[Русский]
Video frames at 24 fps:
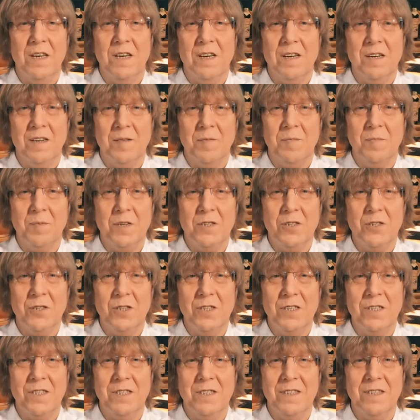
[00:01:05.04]
э, по
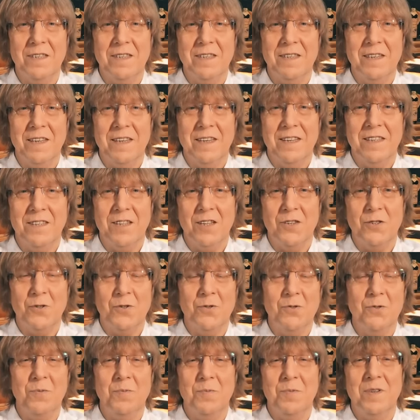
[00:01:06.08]
жизни
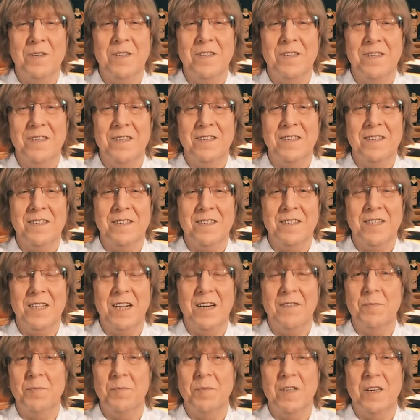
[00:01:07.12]
должно быть
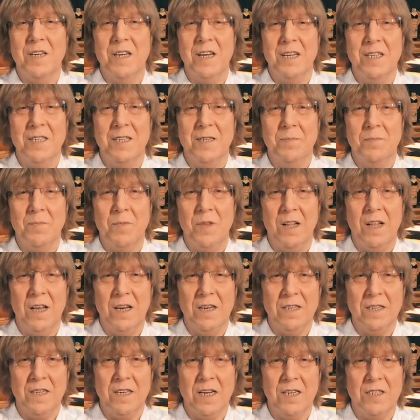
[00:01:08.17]
главным дыханием
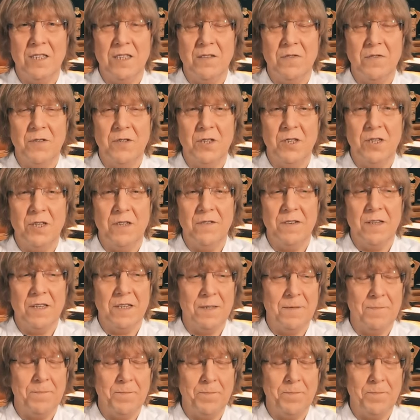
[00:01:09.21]
для каждого человека.